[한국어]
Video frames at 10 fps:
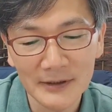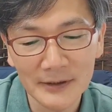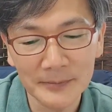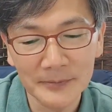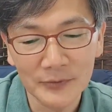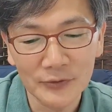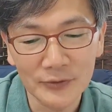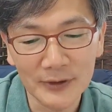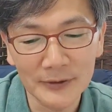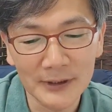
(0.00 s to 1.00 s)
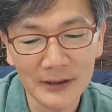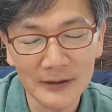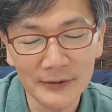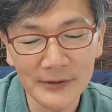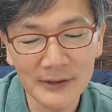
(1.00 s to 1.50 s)
직접
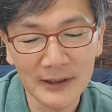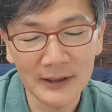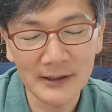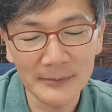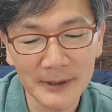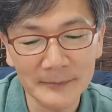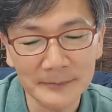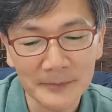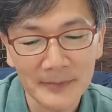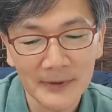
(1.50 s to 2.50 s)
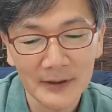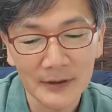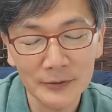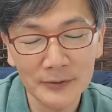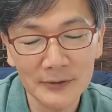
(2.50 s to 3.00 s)
죽이거나 그러지는 않았지만
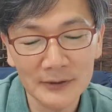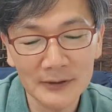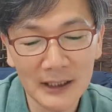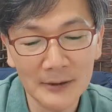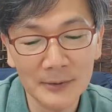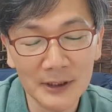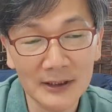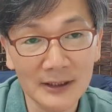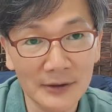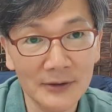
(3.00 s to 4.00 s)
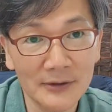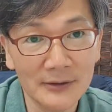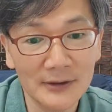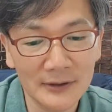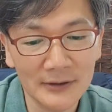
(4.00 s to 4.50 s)
결국은 그 다음 왕이
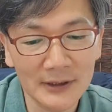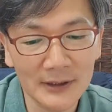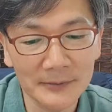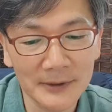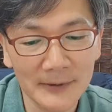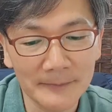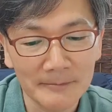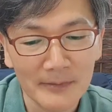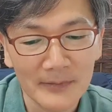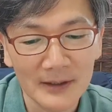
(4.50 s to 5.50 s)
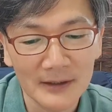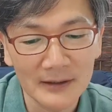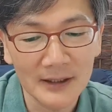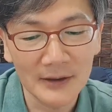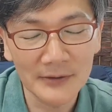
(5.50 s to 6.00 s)
다윗이었기 때문에
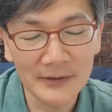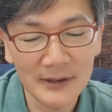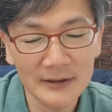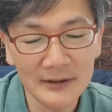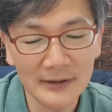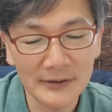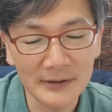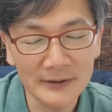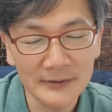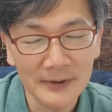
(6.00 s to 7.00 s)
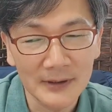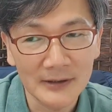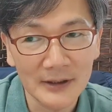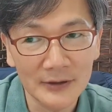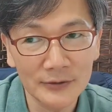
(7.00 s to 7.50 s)
예, 다윗에 의해서
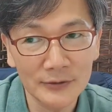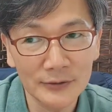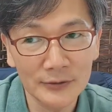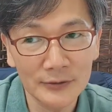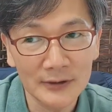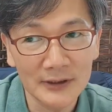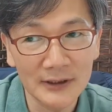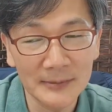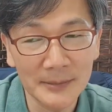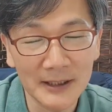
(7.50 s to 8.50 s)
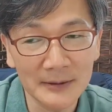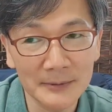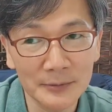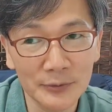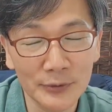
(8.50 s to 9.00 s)
사울 이
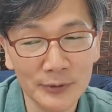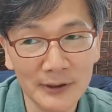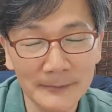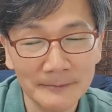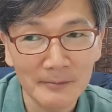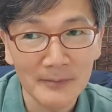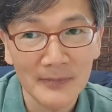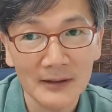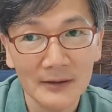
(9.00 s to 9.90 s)
베냐민 부족이